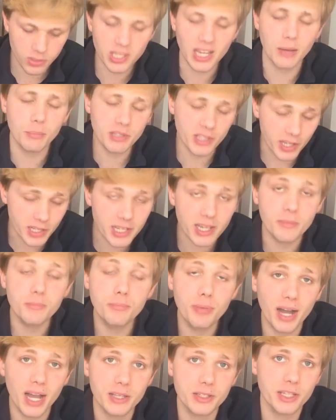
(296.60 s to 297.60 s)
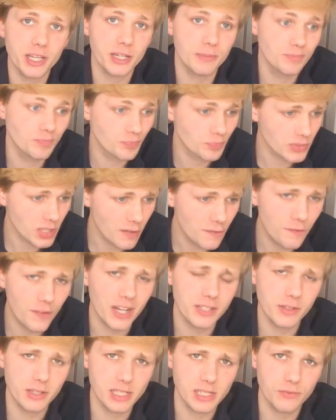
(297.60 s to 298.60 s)
che abita in campagna,
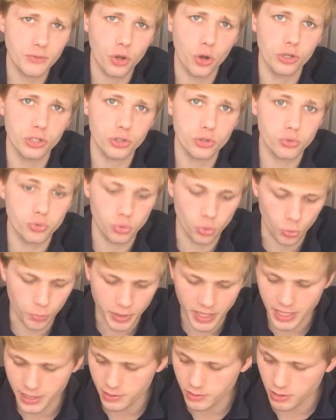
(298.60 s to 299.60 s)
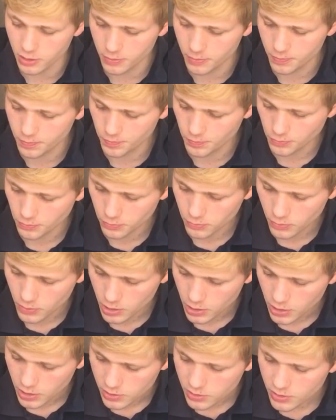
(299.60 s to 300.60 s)
fa dei ravioli stupendi.
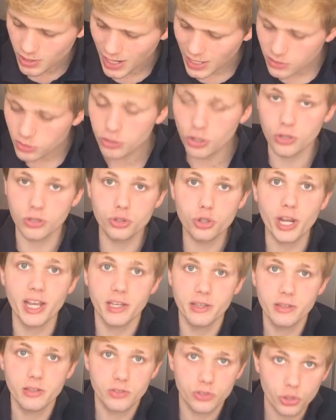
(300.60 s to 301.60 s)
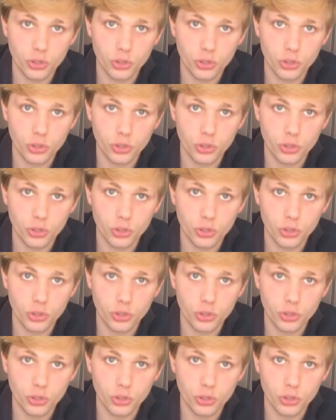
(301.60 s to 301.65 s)
Tra l'altro, cioè,